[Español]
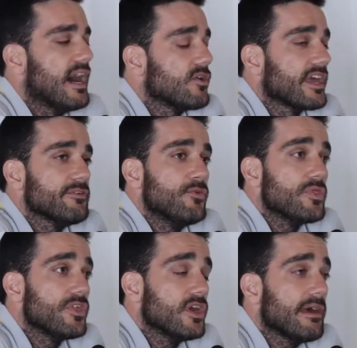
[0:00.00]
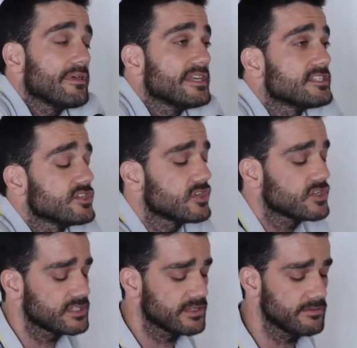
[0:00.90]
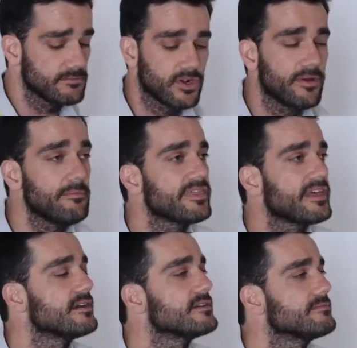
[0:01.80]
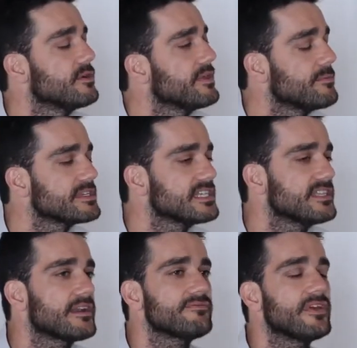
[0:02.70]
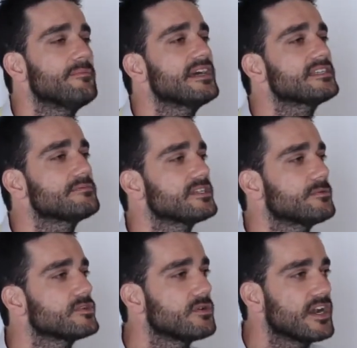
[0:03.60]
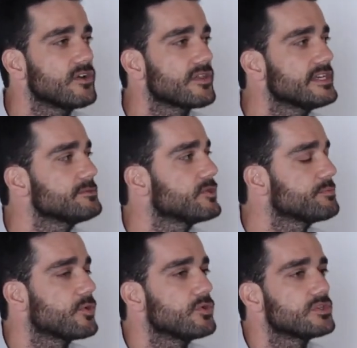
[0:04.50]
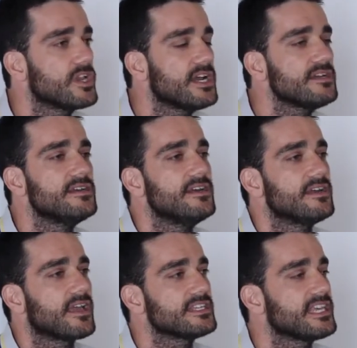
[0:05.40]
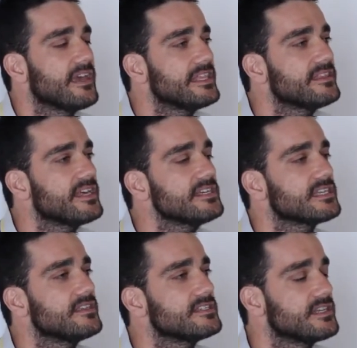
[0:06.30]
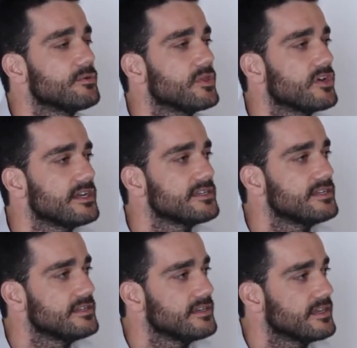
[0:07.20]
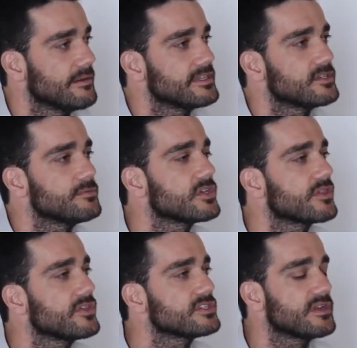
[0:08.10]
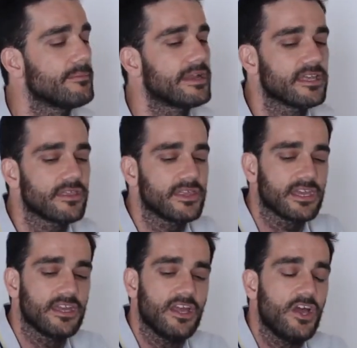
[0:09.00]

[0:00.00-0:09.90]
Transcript: algo que te funciona. A veces nosotros, bueno, voy a empezar a, me he olvidado de presentar. Filmax, más o menos igual conocéis, pero es productora, casa de ventas y distribuidora. Y también somos socios en una parte de cine.